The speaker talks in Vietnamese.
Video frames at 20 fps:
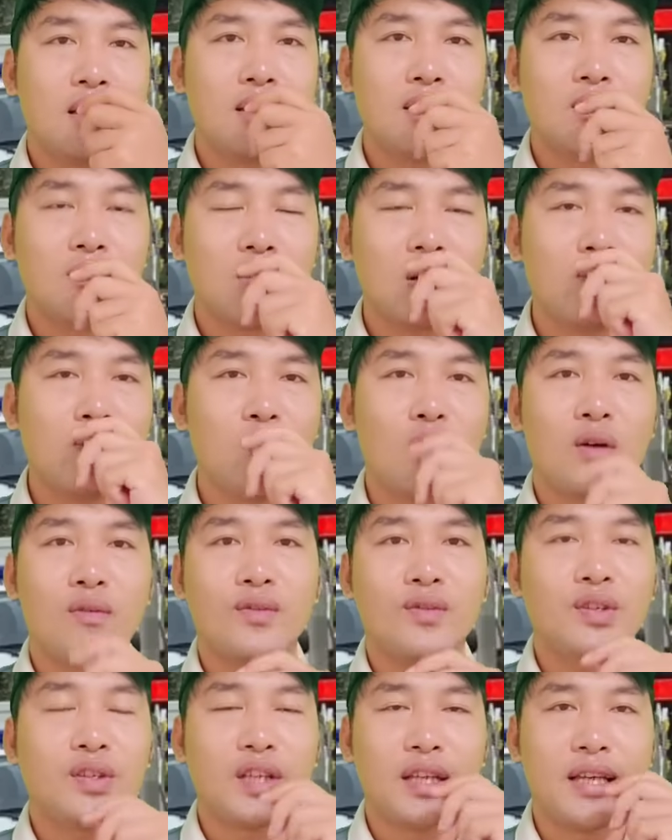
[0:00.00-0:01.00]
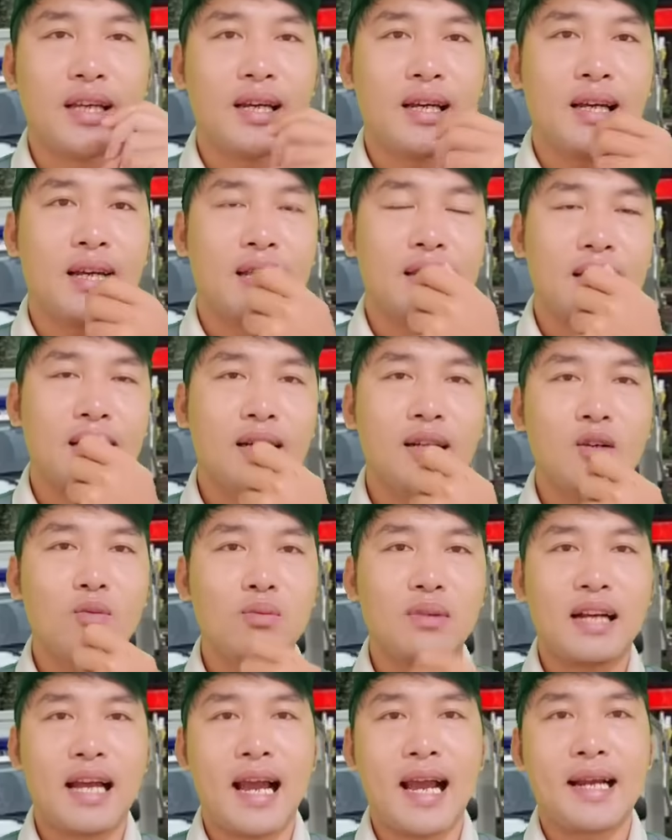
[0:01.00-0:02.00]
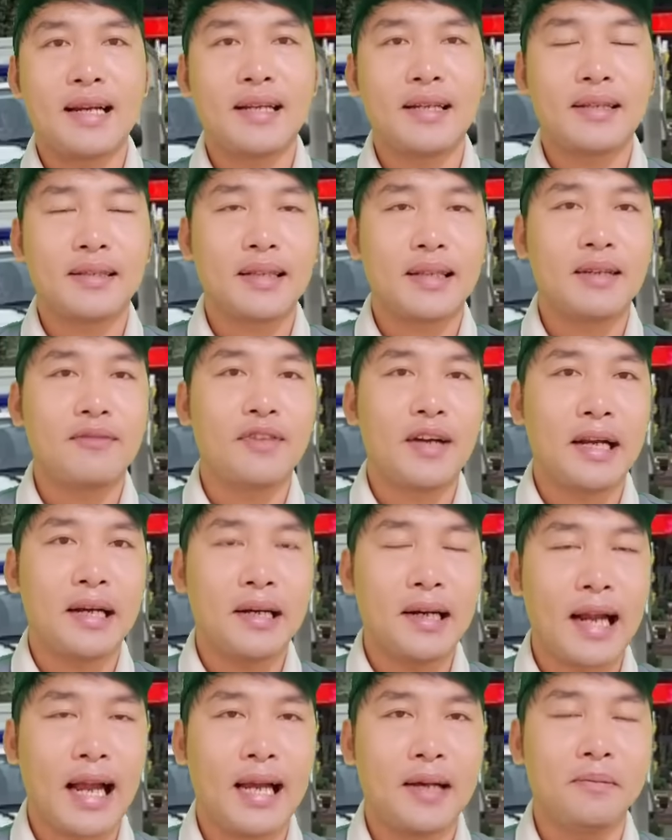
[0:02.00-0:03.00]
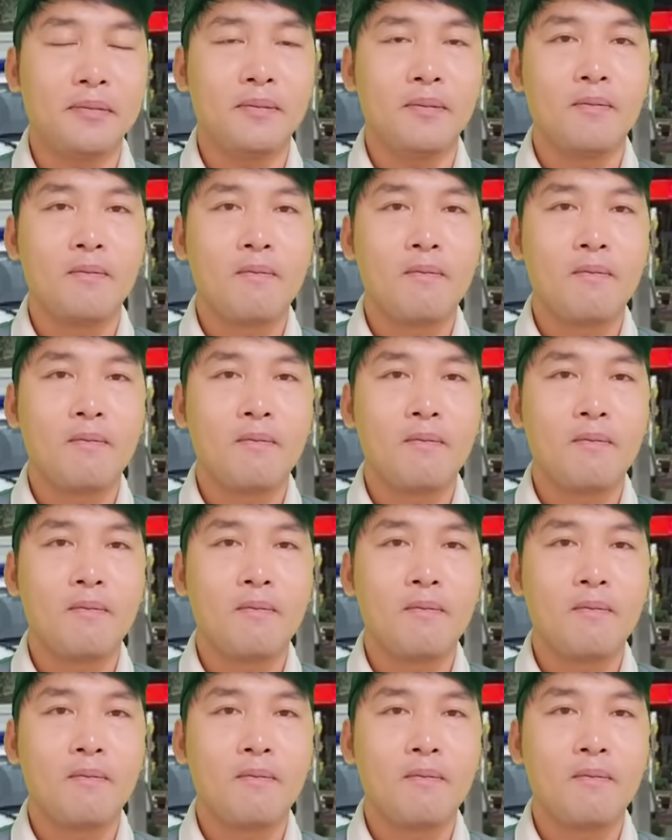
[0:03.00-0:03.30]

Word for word: dùng cái vọt tia hay là những cái đút gài đó thì nó phản cảm